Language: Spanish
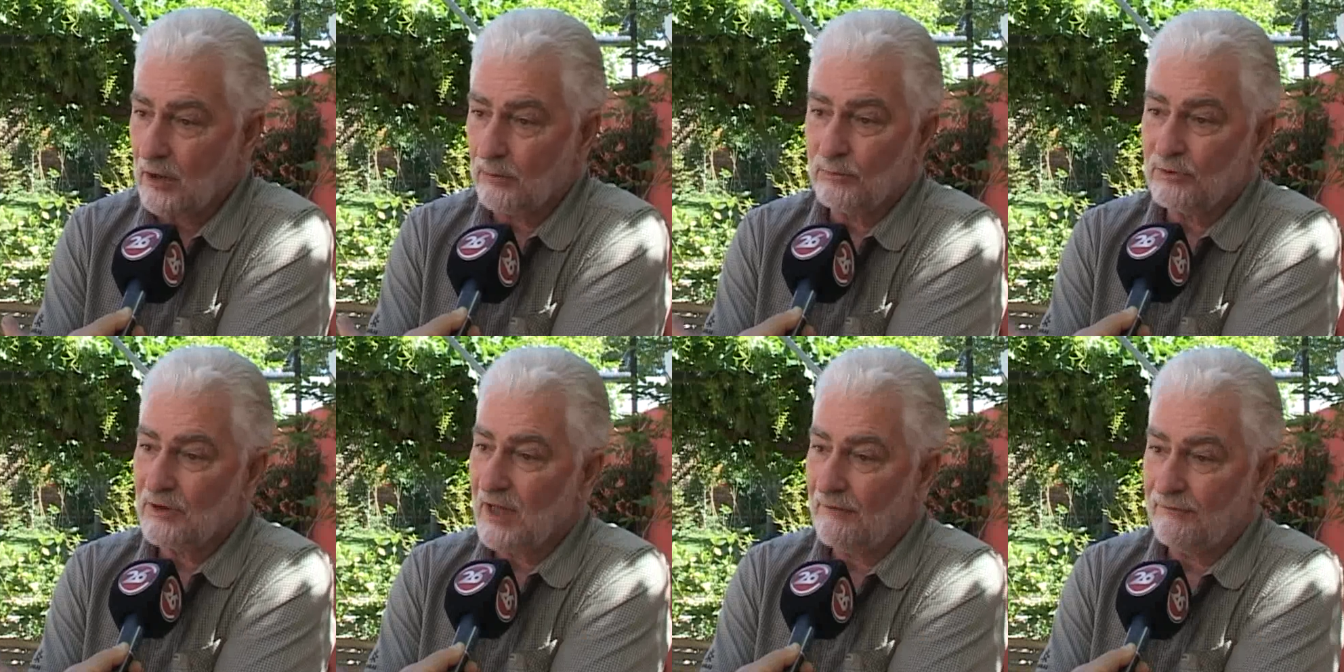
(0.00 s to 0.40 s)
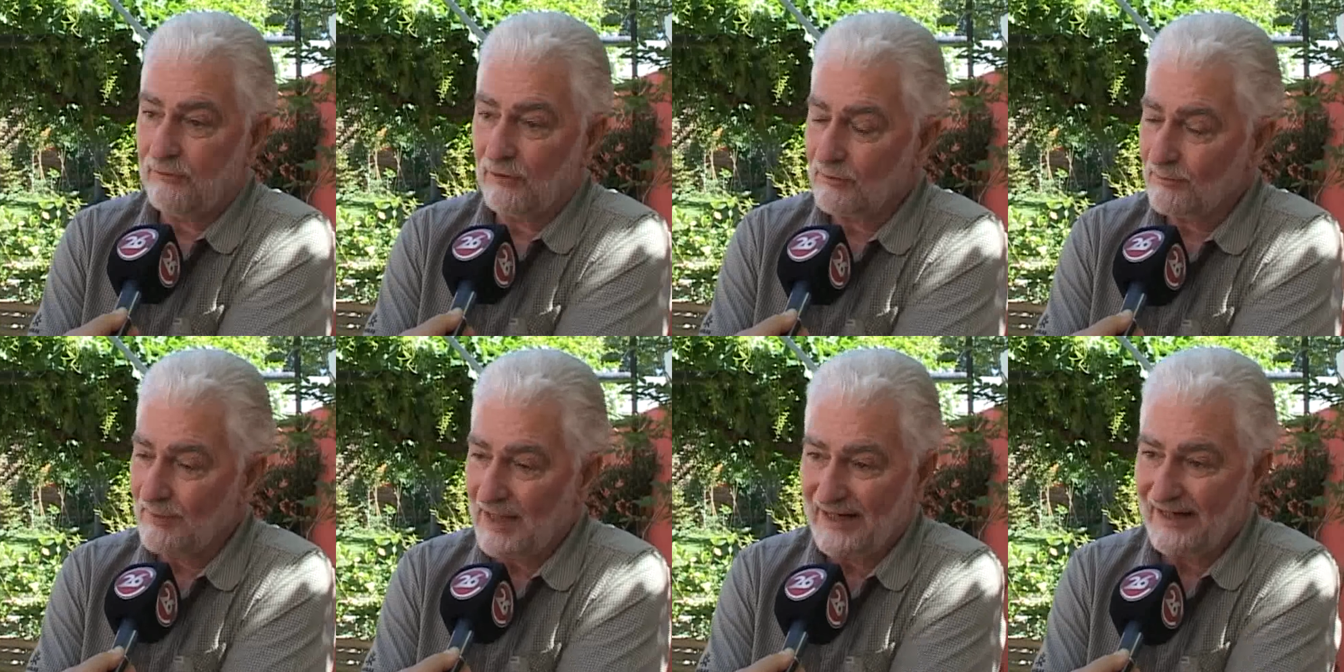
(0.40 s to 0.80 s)
como una
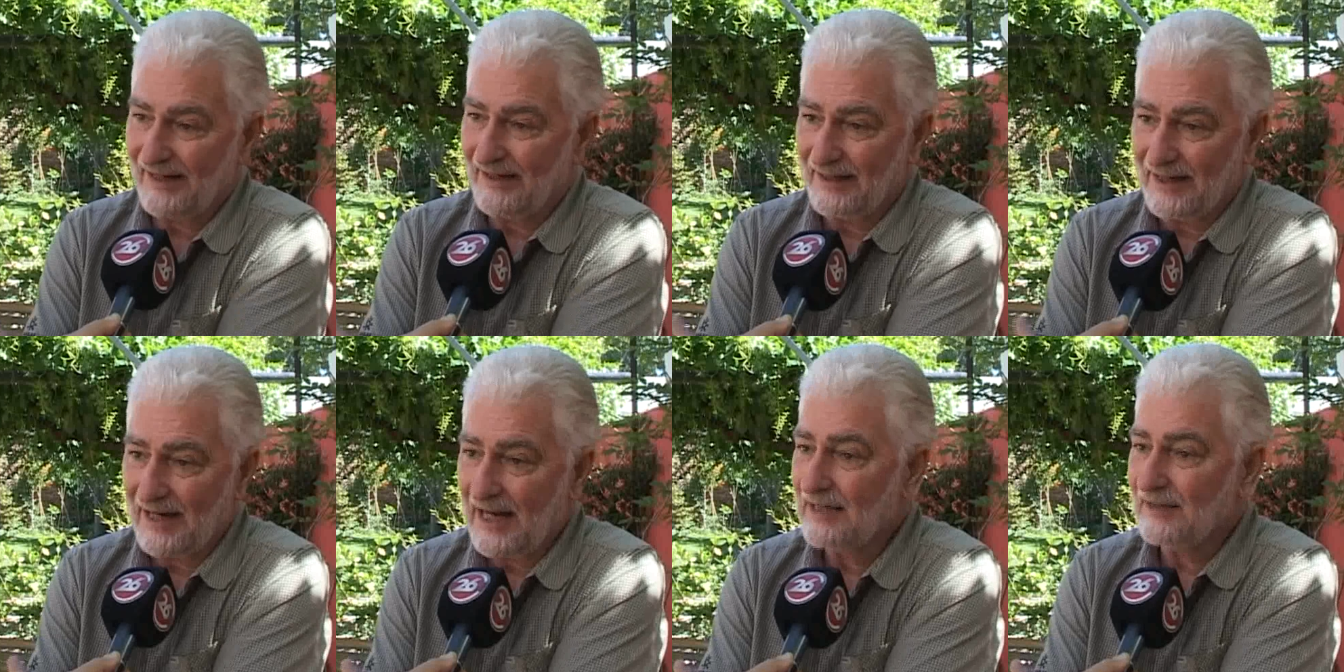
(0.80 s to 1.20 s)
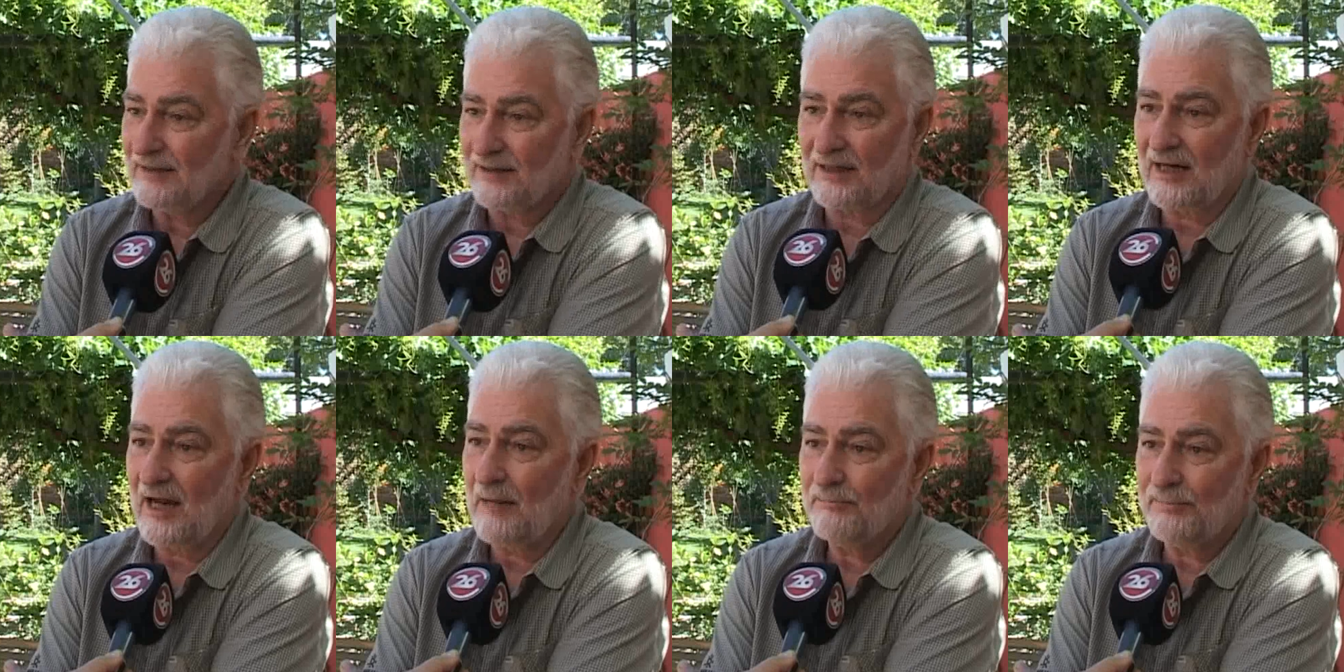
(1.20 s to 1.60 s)
forma general y
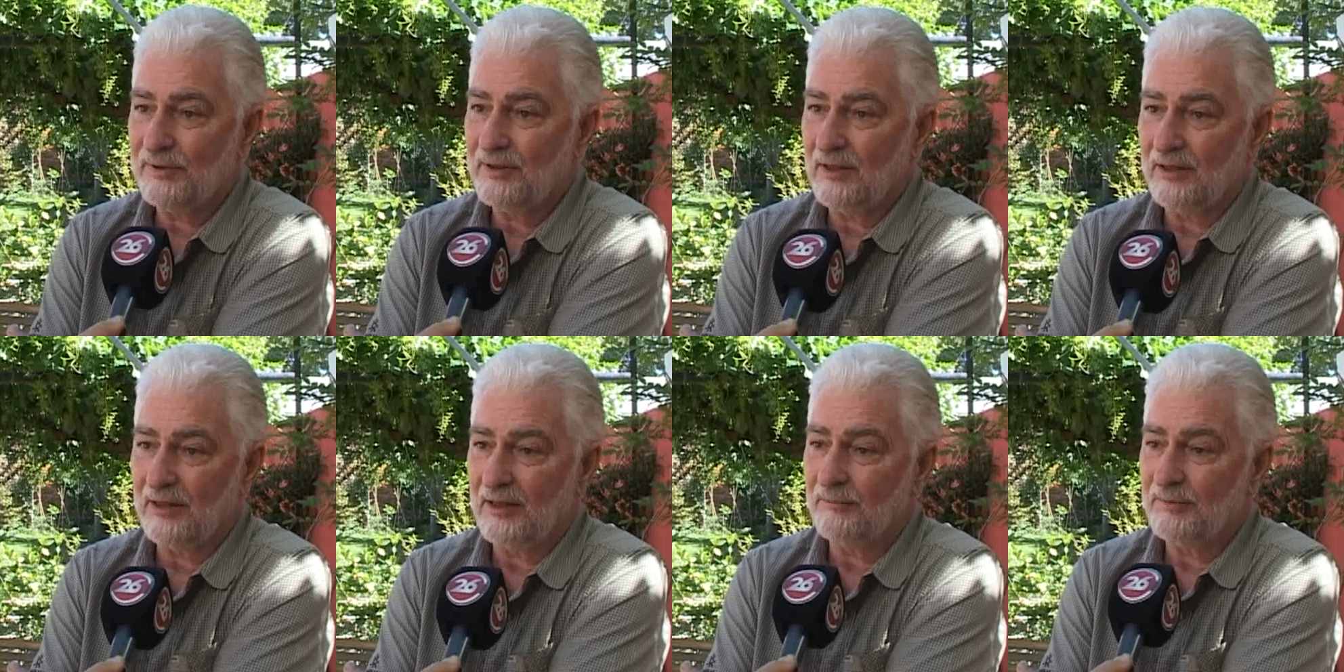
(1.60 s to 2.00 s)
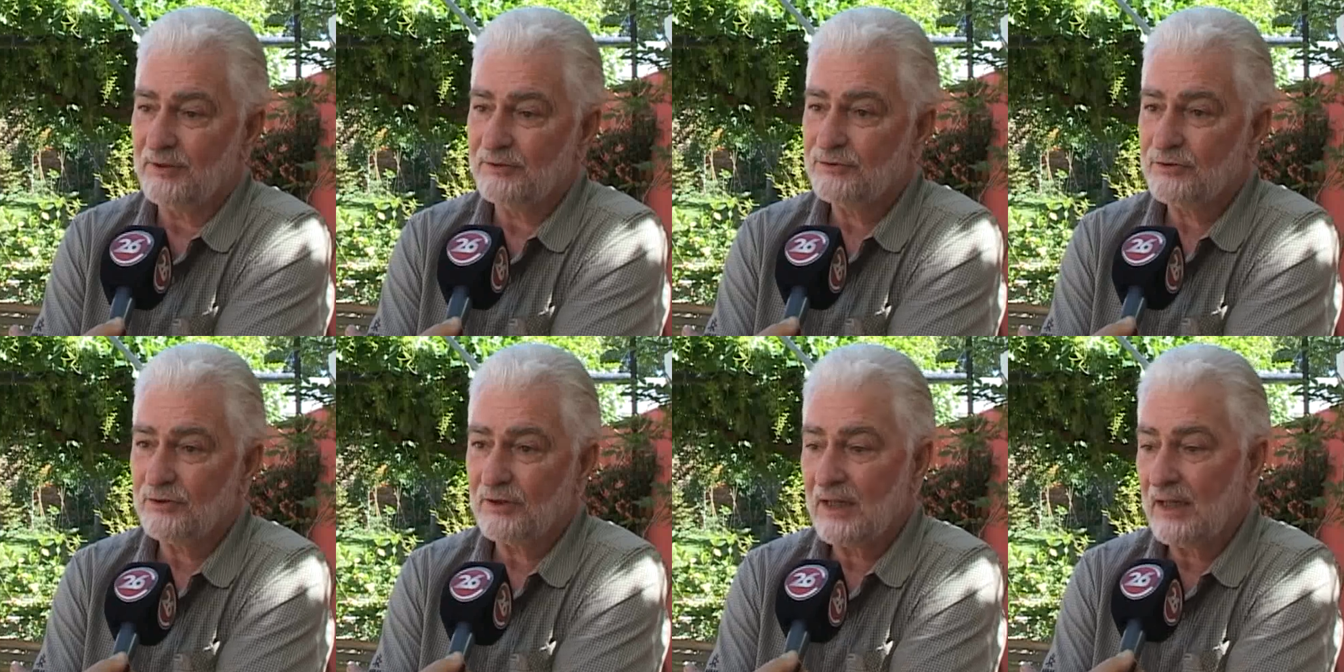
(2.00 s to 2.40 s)
rápida de
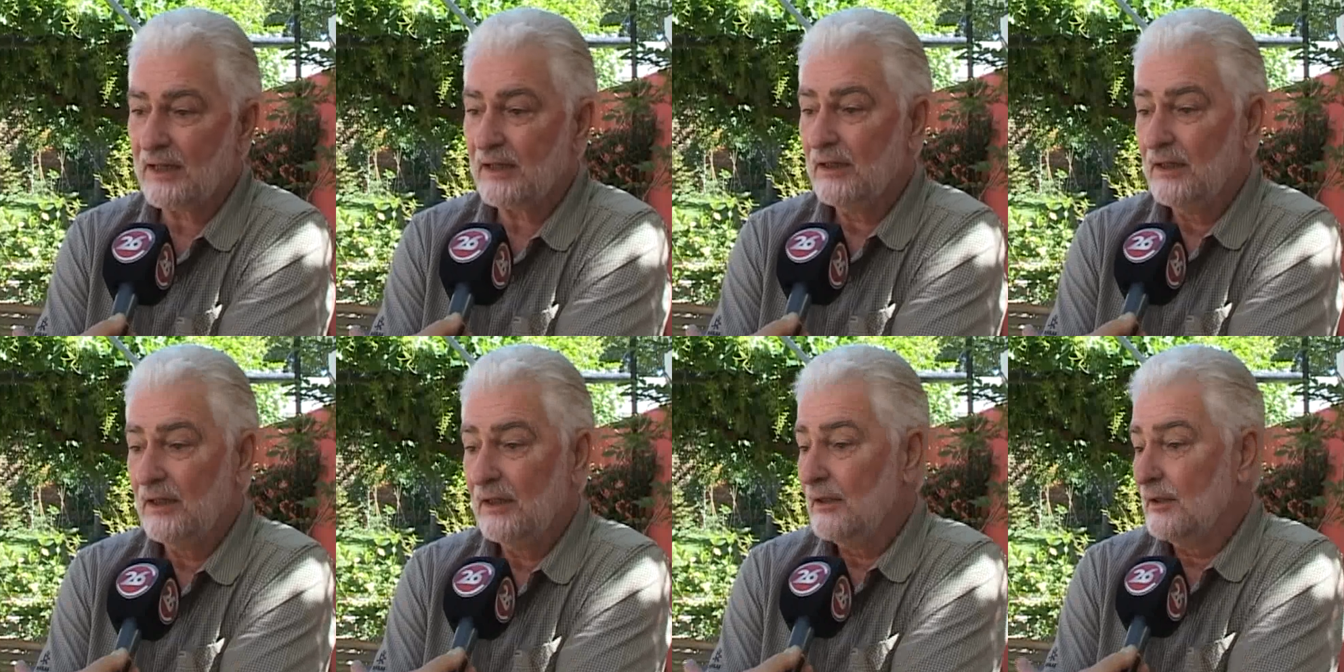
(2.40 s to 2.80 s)
mencionar.